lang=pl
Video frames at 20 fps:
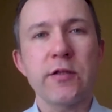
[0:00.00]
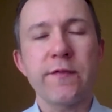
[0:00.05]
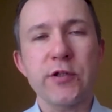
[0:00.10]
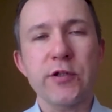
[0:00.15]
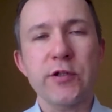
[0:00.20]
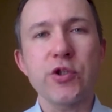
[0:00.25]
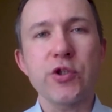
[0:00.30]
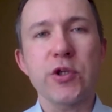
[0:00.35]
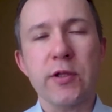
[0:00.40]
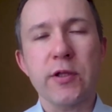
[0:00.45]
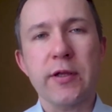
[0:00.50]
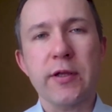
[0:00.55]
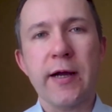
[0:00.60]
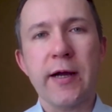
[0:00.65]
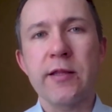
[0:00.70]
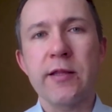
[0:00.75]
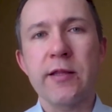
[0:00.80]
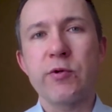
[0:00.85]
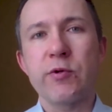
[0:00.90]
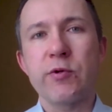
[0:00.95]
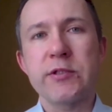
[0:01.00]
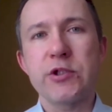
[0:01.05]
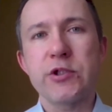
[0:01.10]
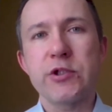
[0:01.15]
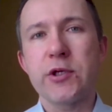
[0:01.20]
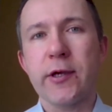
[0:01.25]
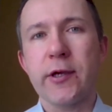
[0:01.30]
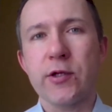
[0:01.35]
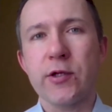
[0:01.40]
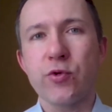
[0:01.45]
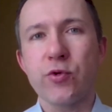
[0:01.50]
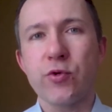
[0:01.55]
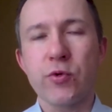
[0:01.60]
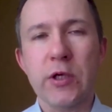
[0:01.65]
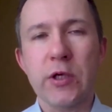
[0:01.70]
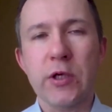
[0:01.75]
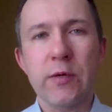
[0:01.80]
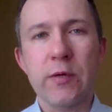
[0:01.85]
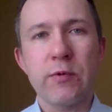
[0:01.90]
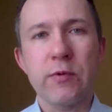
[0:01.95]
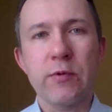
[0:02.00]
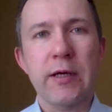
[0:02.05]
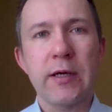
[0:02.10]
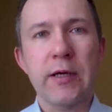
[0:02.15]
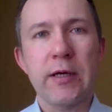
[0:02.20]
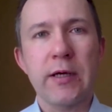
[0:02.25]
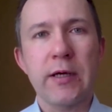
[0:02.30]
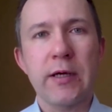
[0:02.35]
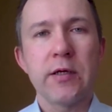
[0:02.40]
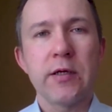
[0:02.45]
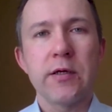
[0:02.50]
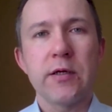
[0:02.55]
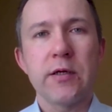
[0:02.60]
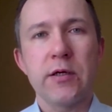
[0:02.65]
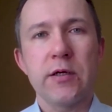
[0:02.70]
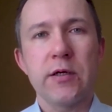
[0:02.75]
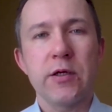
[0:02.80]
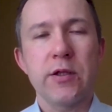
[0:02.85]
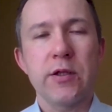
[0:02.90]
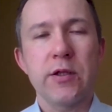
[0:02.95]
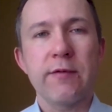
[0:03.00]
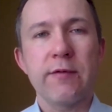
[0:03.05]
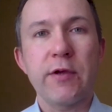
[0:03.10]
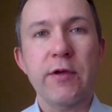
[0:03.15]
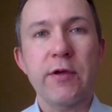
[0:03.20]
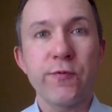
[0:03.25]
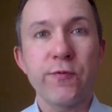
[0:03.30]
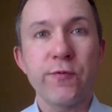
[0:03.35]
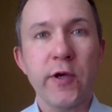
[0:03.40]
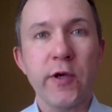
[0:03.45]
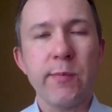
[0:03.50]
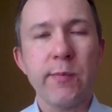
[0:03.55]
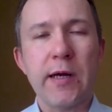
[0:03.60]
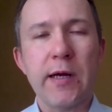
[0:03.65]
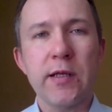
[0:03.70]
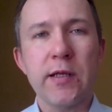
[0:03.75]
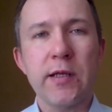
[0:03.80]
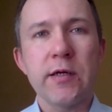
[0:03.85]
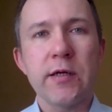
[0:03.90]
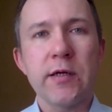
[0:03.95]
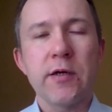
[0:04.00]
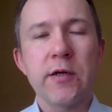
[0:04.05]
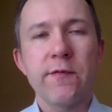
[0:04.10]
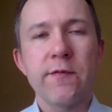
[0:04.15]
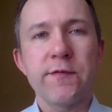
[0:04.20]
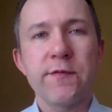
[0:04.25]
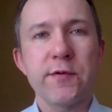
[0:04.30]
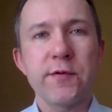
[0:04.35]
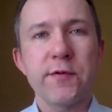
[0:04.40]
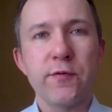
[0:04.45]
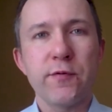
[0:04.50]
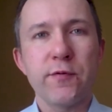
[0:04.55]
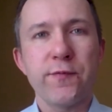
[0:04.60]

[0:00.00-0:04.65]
Faktycznie ten kanał jest dzisiaj ratunkiem dla E, dla wielu firm, ale w e,